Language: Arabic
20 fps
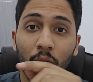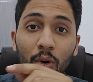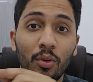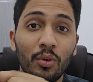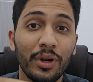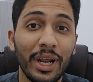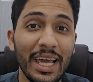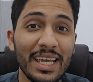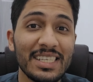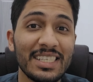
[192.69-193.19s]

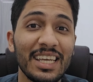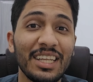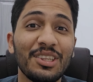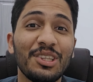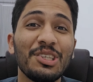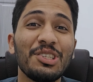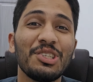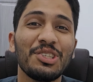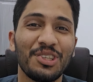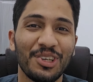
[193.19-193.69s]
وراسا
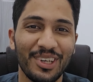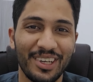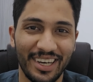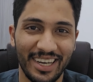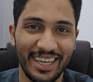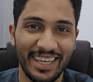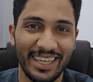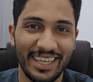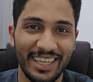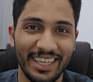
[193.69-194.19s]
تجي
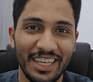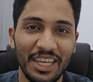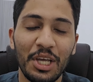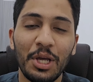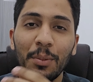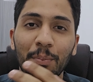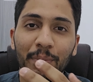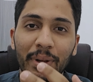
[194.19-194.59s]
تقراها